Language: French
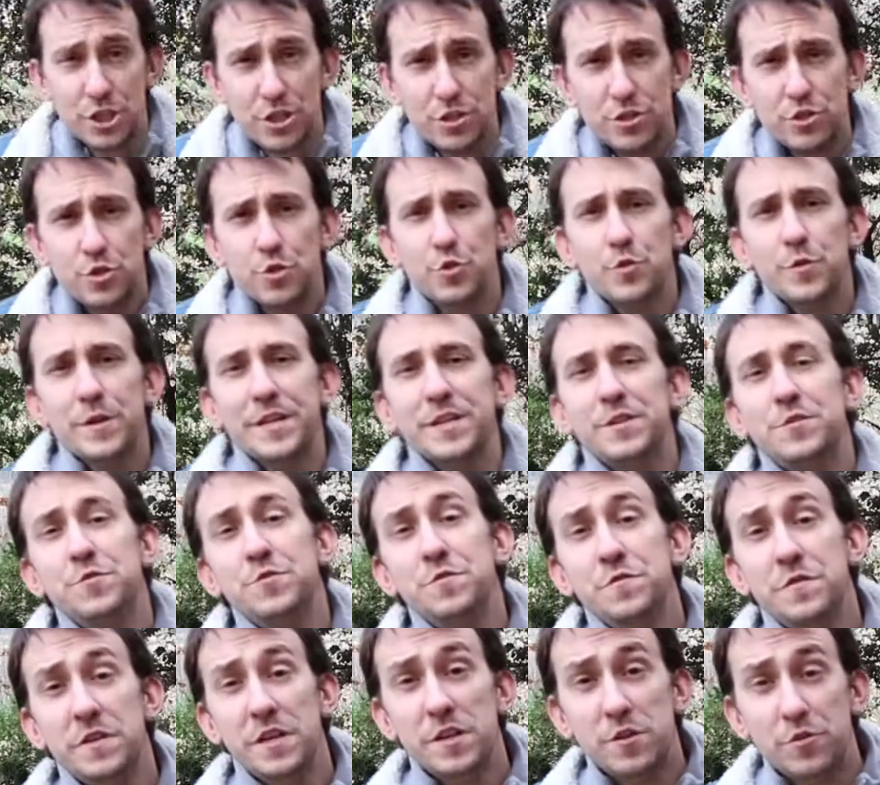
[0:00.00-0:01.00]
Jeonju est
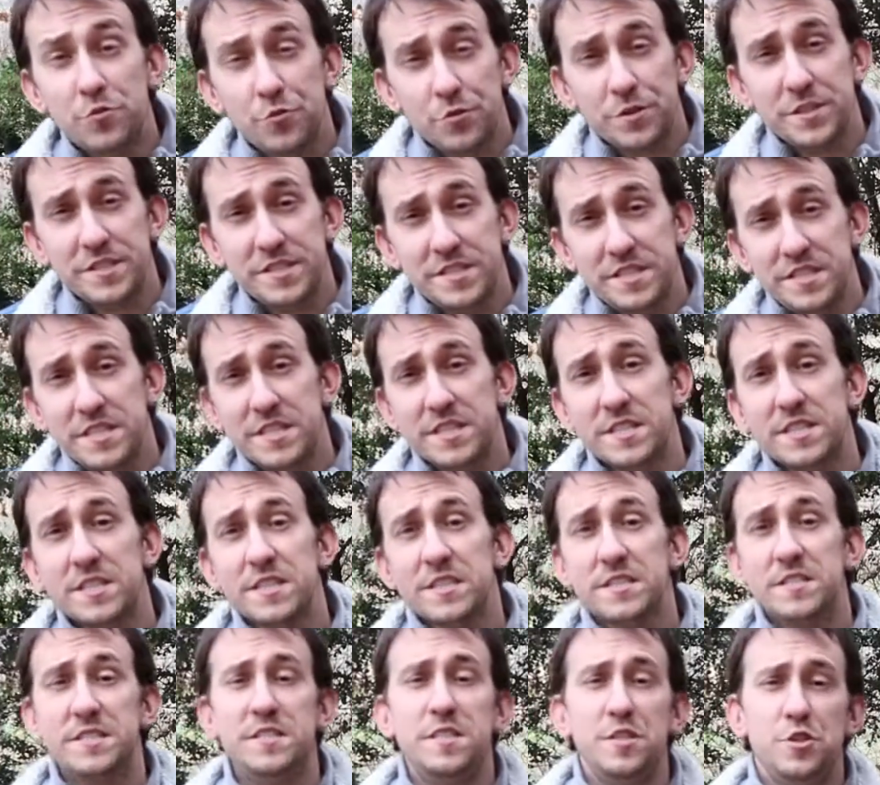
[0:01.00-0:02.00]
une ville touristique
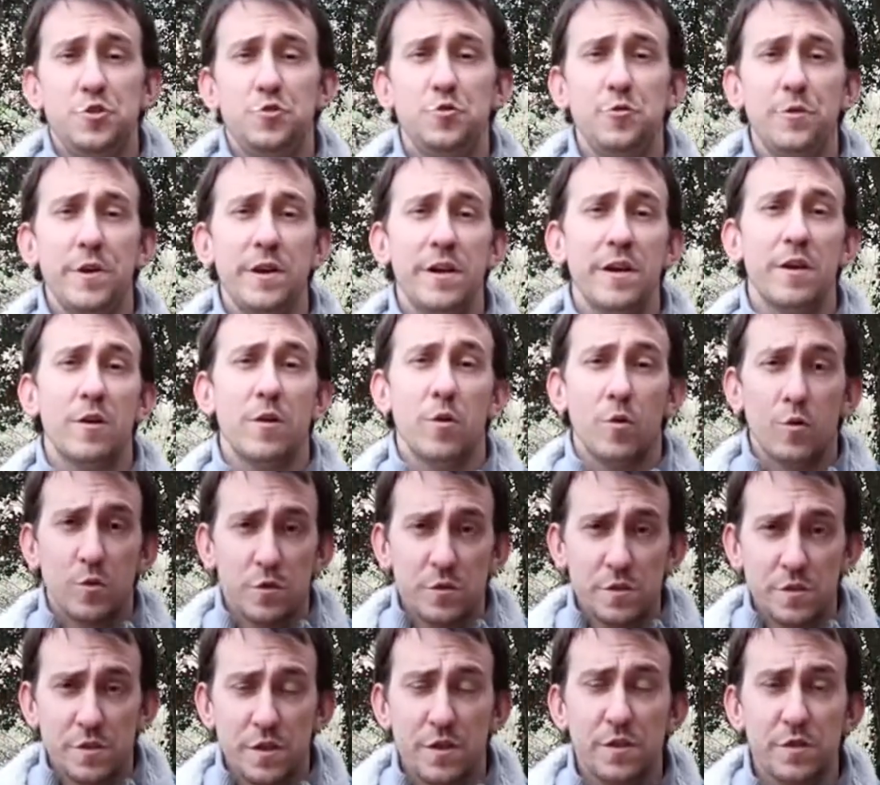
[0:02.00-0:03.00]
située
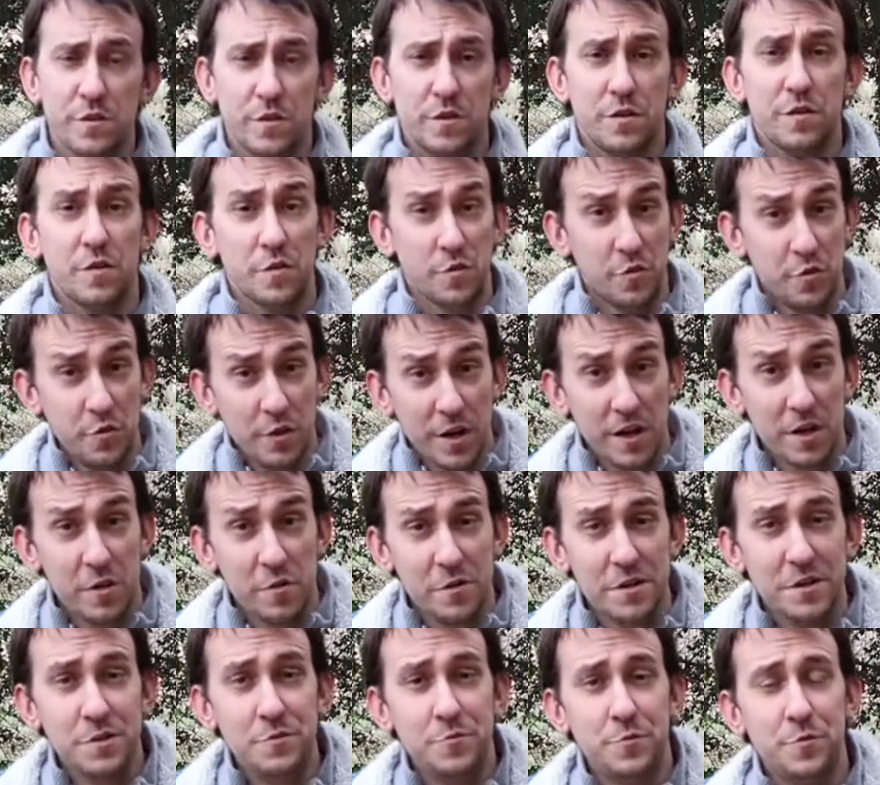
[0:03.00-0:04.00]
au centre de la
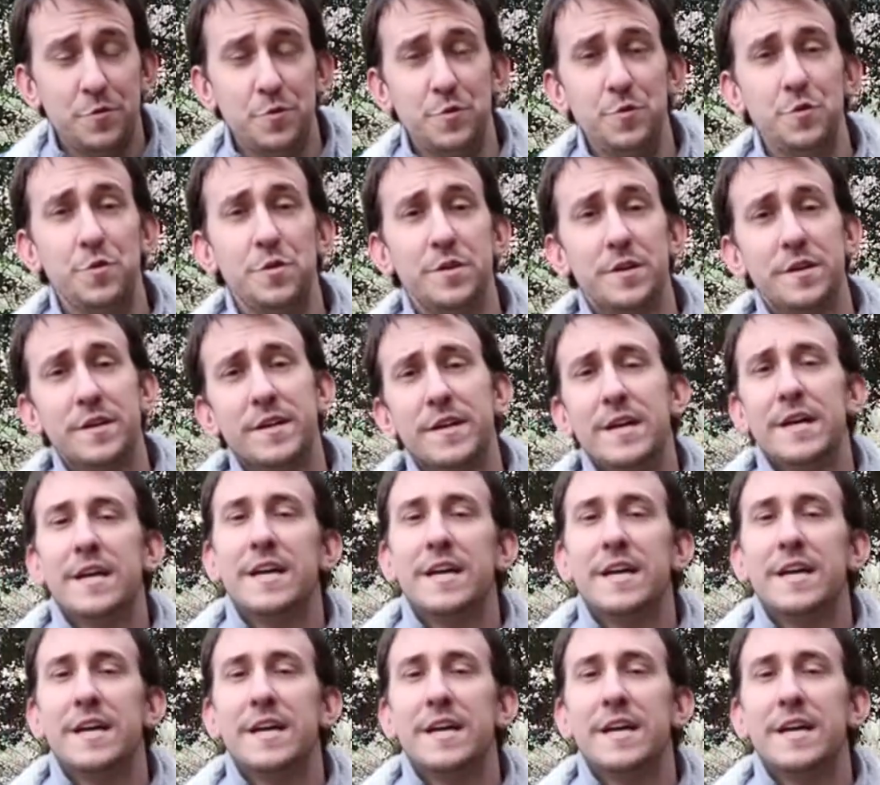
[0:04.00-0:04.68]
Corée du Sud.